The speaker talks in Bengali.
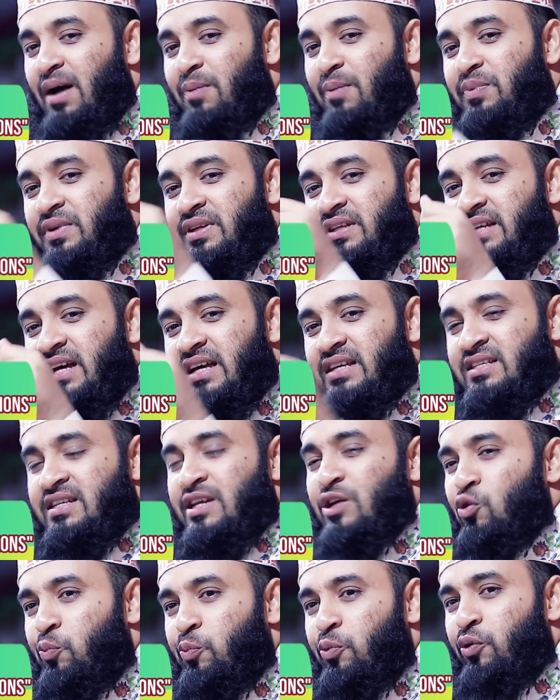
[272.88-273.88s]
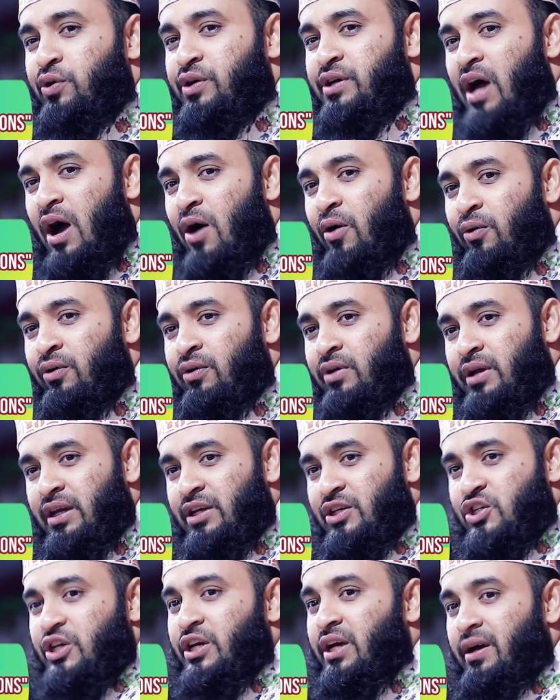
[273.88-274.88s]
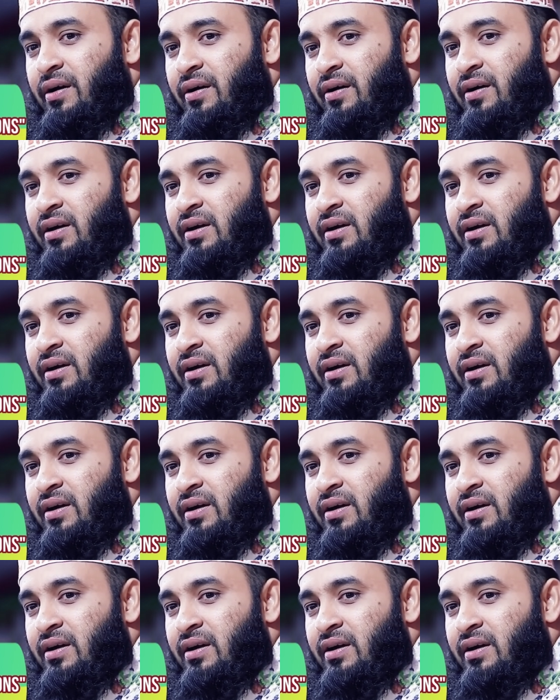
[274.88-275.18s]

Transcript: আপনি জাস্ট ইউ পুট ডাউন ইন শেয়ার